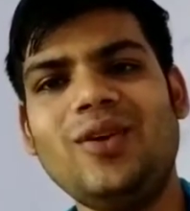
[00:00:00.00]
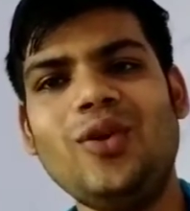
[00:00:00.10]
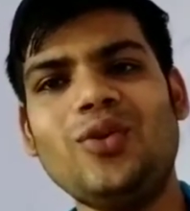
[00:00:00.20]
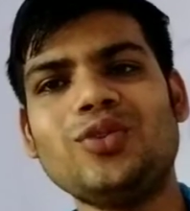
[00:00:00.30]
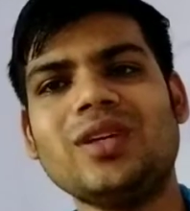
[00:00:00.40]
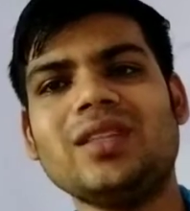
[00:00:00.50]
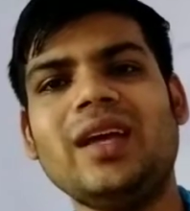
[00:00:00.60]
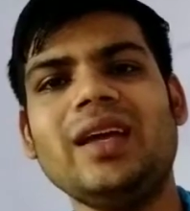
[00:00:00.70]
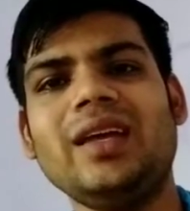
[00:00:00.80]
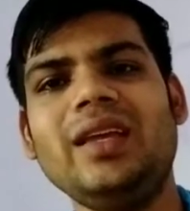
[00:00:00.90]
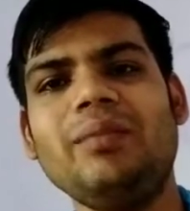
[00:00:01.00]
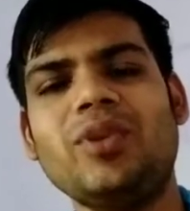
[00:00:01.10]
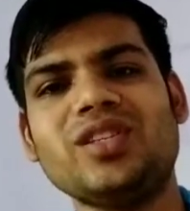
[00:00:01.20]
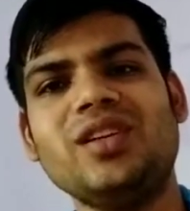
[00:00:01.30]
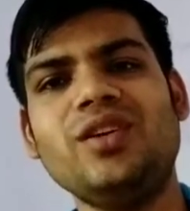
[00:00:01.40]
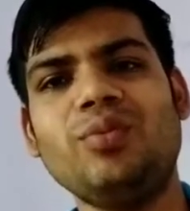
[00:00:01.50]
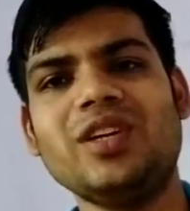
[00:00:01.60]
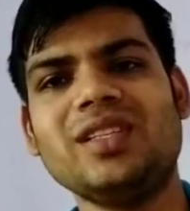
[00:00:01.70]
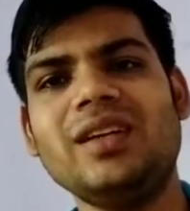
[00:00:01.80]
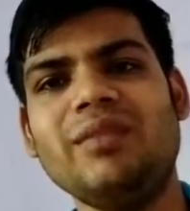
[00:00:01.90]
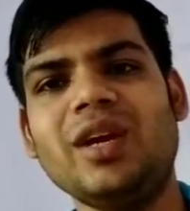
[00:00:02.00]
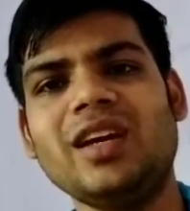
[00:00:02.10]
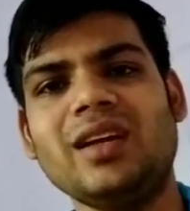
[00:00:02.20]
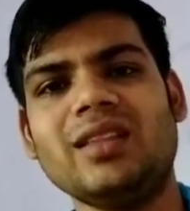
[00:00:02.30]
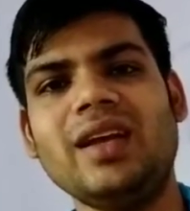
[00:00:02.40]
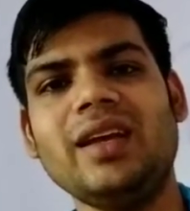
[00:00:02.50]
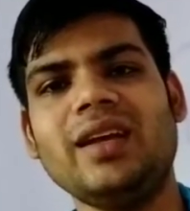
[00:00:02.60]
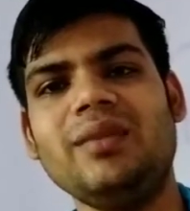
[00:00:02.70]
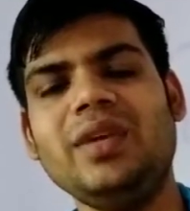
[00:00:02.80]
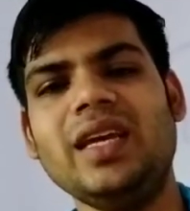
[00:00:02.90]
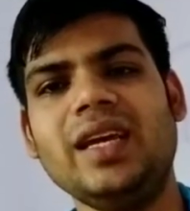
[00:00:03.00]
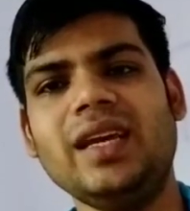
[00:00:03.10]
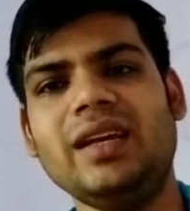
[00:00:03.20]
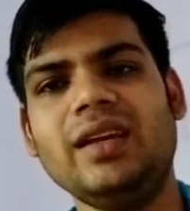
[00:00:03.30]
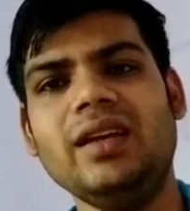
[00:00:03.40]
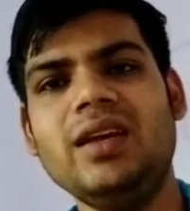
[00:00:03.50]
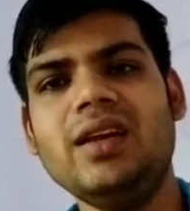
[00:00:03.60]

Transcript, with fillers: और हो सकता है कि ये पर्सन टू पर्सन डिपेंड करता है कि कमी है या नहीं